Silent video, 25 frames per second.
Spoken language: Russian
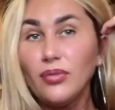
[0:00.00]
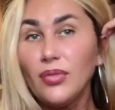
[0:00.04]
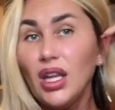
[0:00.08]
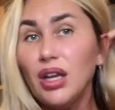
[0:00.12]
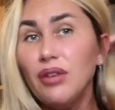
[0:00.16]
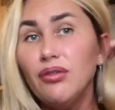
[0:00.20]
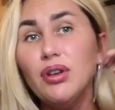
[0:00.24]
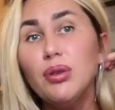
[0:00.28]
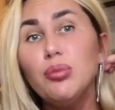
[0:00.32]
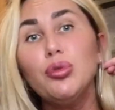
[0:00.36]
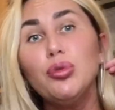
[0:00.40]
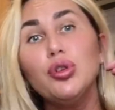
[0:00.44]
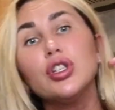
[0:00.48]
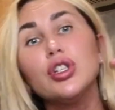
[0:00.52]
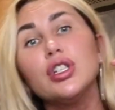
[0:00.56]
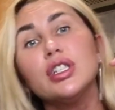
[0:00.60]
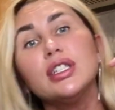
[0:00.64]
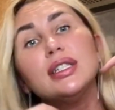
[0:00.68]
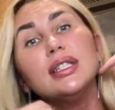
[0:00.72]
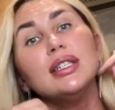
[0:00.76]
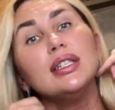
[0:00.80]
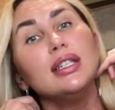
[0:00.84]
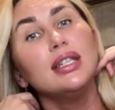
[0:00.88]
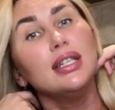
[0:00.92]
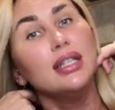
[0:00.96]
Вы
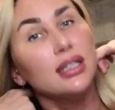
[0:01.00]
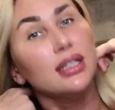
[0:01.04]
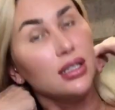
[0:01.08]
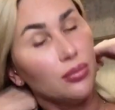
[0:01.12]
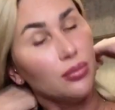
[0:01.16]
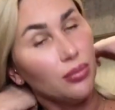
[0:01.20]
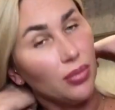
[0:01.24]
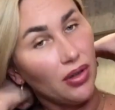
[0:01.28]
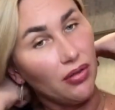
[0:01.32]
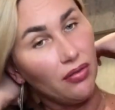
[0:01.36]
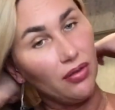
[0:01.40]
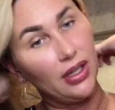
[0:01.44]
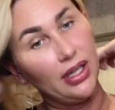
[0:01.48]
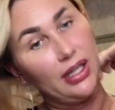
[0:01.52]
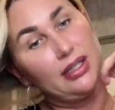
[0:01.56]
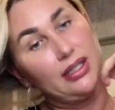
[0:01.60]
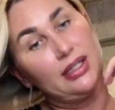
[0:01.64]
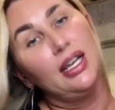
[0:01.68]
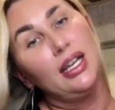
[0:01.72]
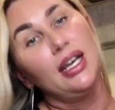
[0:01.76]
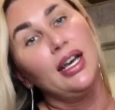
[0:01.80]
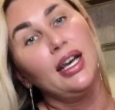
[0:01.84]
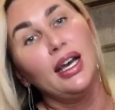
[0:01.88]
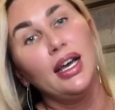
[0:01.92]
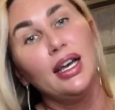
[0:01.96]
можете не добавлять.
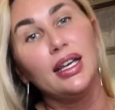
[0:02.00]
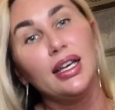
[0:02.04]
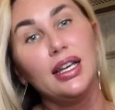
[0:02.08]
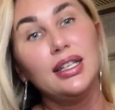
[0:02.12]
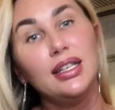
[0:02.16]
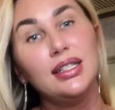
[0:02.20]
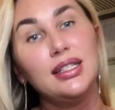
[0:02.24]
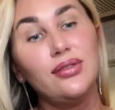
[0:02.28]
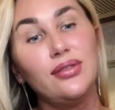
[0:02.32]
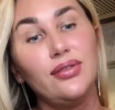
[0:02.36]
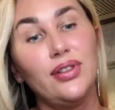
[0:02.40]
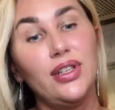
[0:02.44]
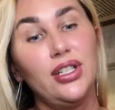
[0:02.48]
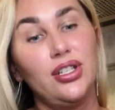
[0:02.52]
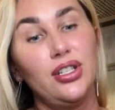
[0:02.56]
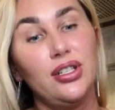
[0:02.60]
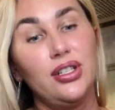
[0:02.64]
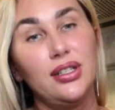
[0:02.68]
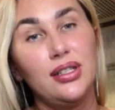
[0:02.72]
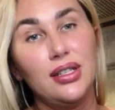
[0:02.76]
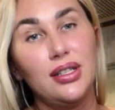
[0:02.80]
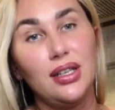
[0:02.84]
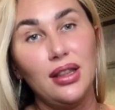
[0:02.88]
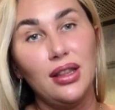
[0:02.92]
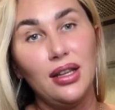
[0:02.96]
И свежий
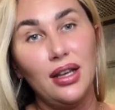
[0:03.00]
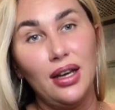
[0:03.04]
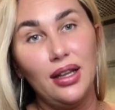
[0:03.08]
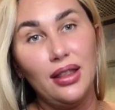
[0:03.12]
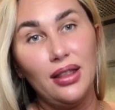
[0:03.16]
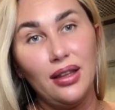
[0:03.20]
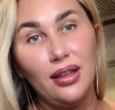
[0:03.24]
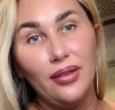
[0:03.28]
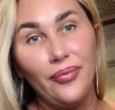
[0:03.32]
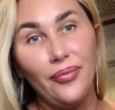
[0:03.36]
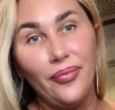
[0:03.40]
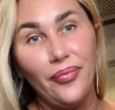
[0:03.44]
салат,